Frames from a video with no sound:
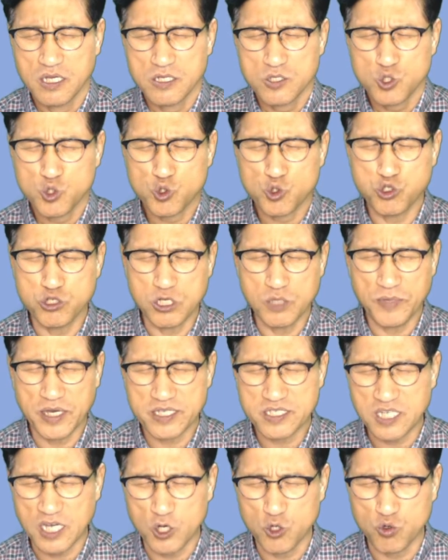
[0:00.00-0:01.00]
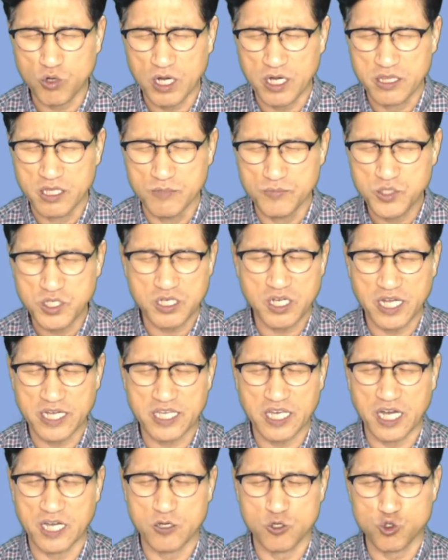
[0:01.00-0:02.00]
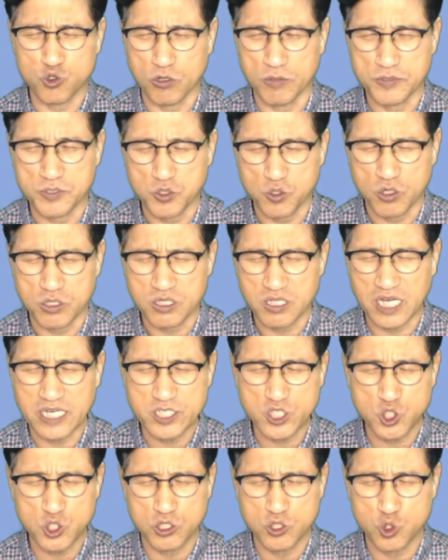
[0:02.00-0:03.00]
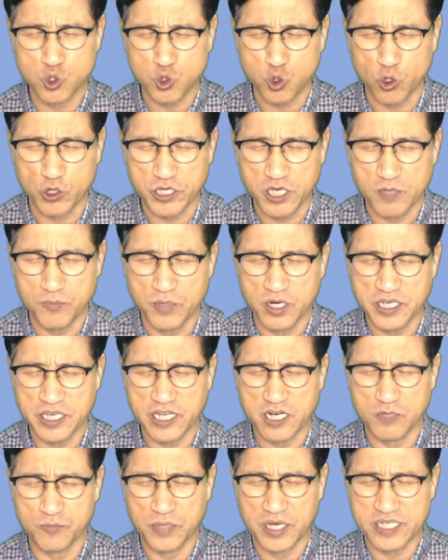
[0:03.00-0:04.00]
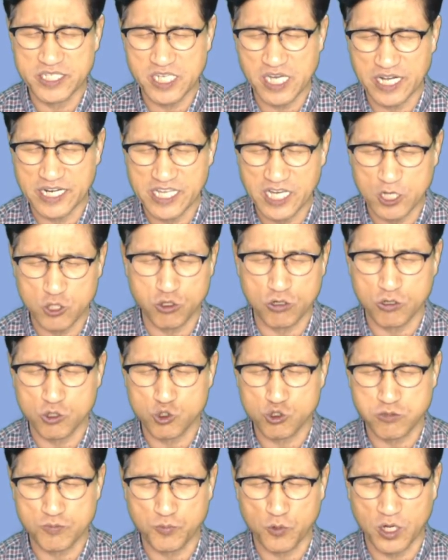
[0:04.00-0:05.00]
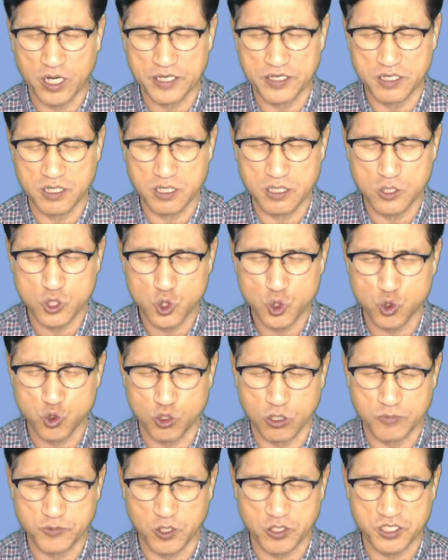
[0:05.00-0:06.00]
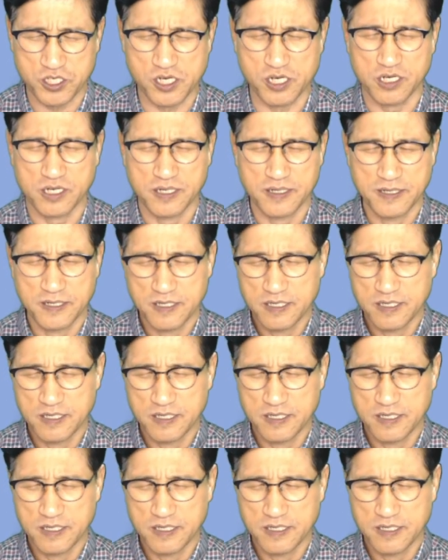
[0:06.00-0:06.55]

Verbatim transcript: 주님의 자유가 넘쳐나게 하여 주옵시고 다시는 종의 머니를 매지 아니하도록 축복하여 주옵소서.